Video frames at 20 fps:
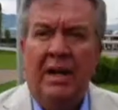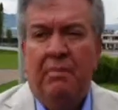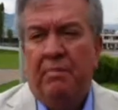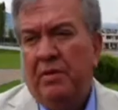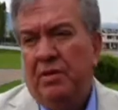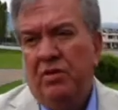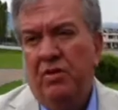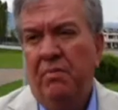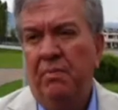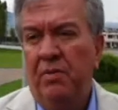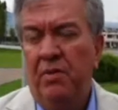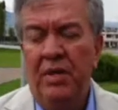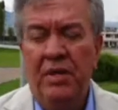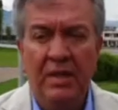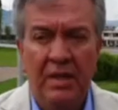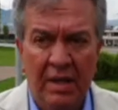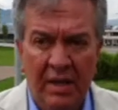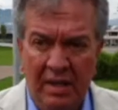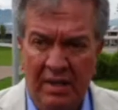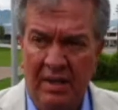la presión
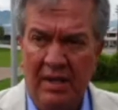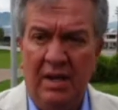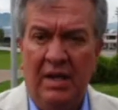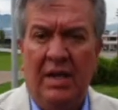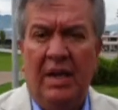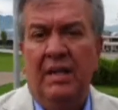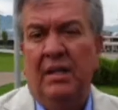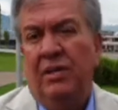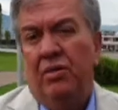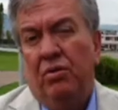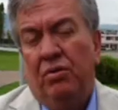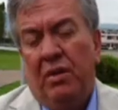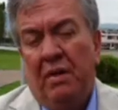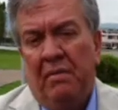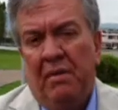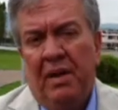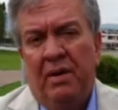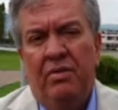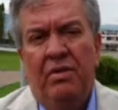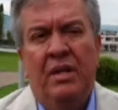política del alcalde de
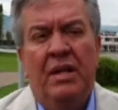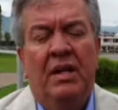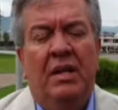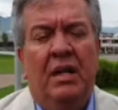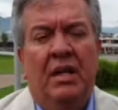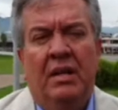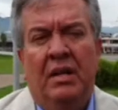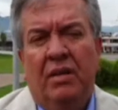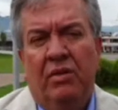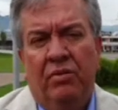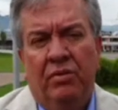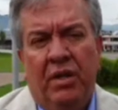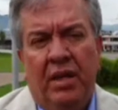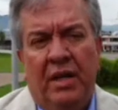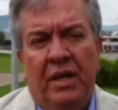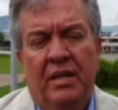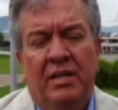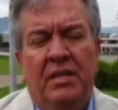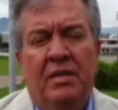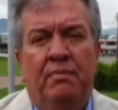Otavalo y del alcalde de
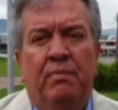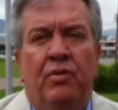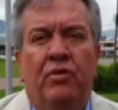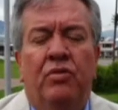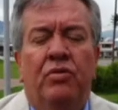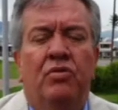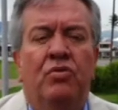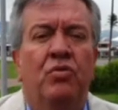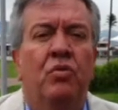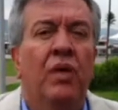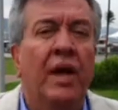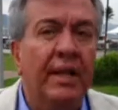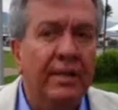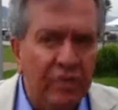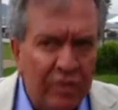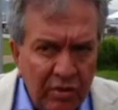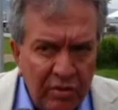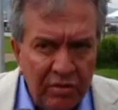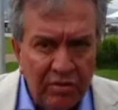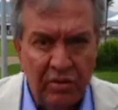Cotacachi por su
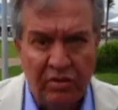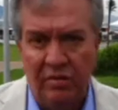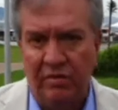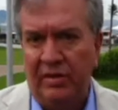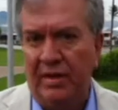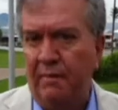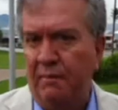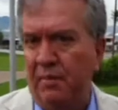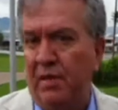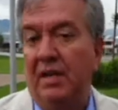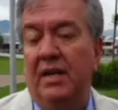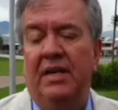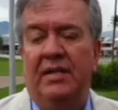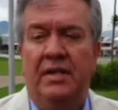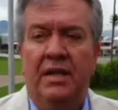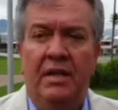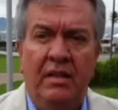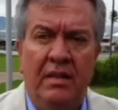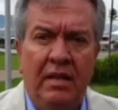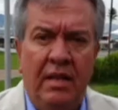cantón, yo también les
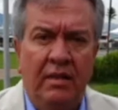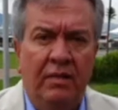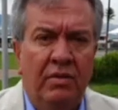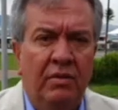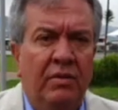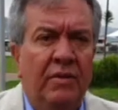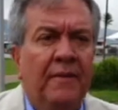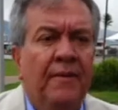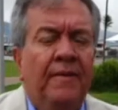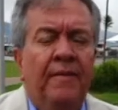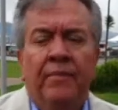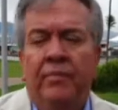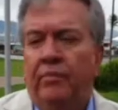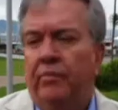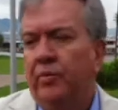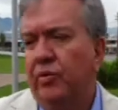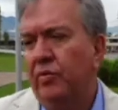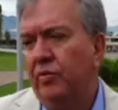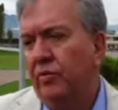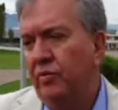entiendo,
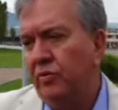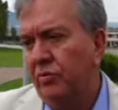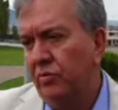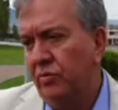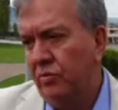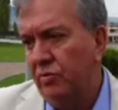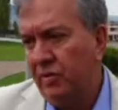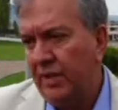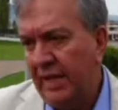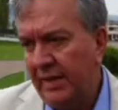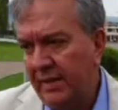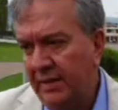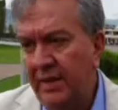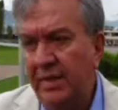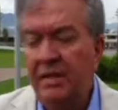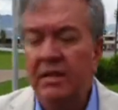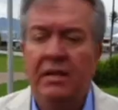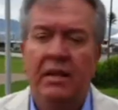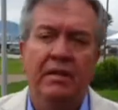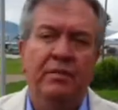por sus
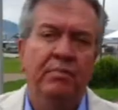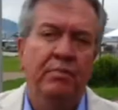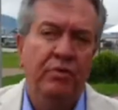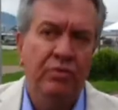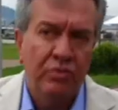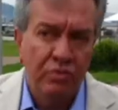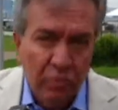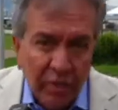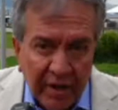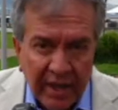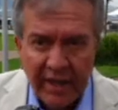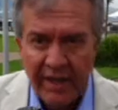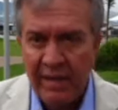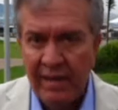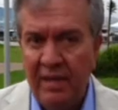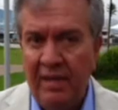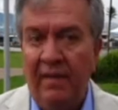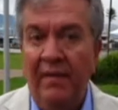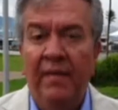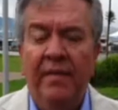taxistas, por su
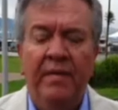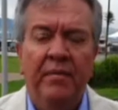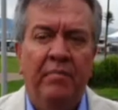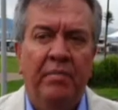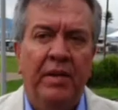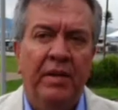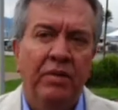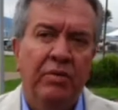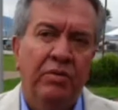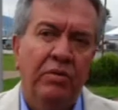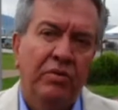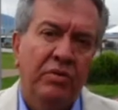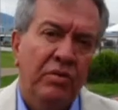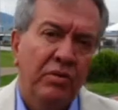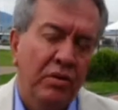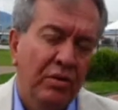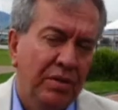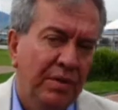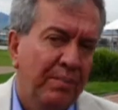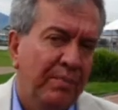gente, pero
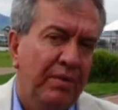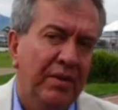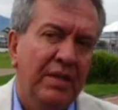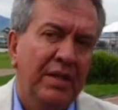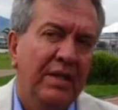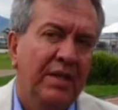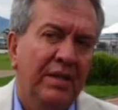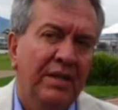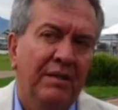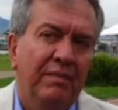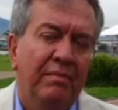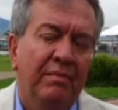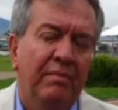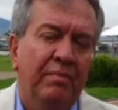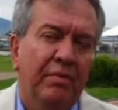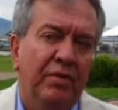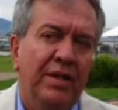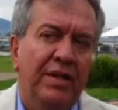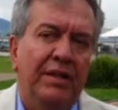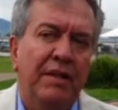no se puede
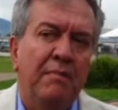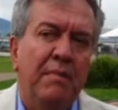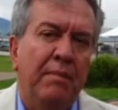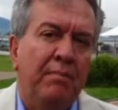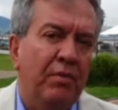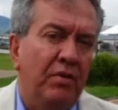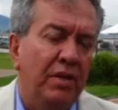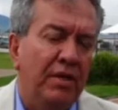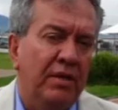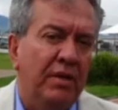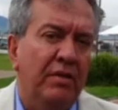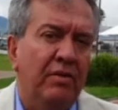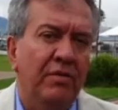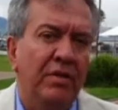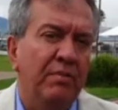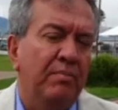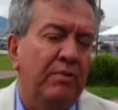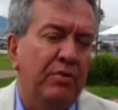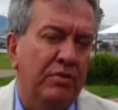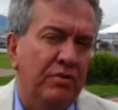por el tema político
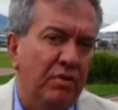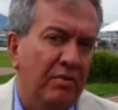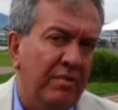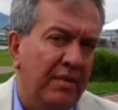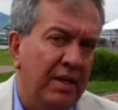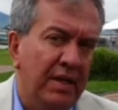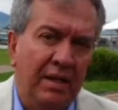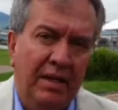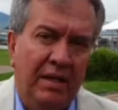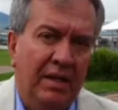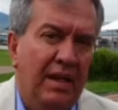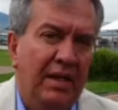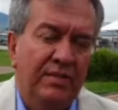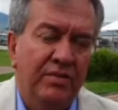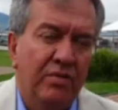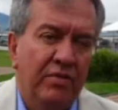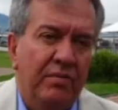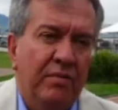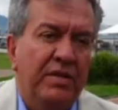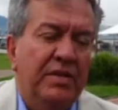ir por sobre las
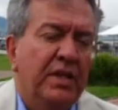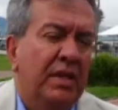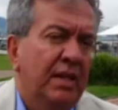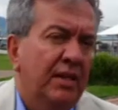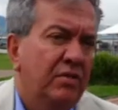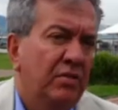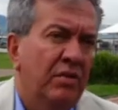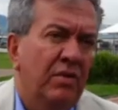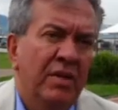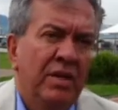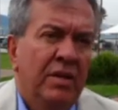normas y en eso